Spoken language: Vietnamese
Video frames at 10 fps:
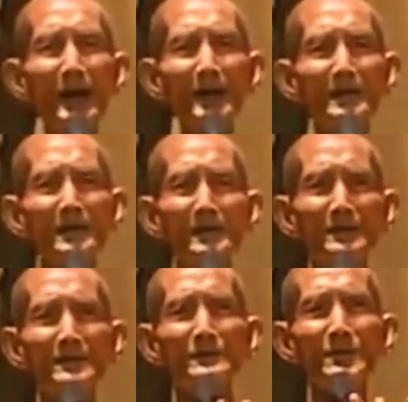bát,
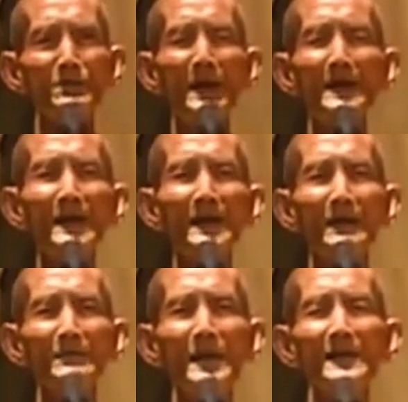mới phát ra
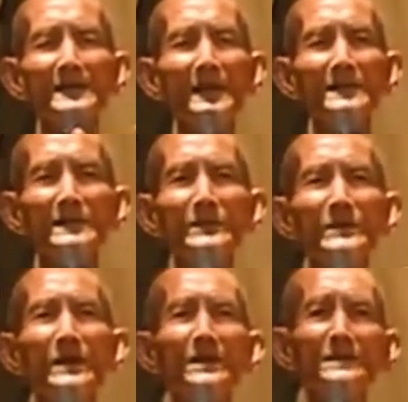cảm giác dễ chịu,
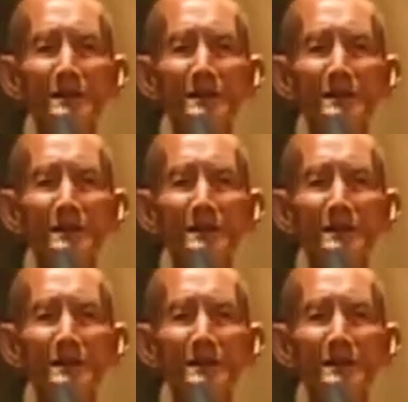khó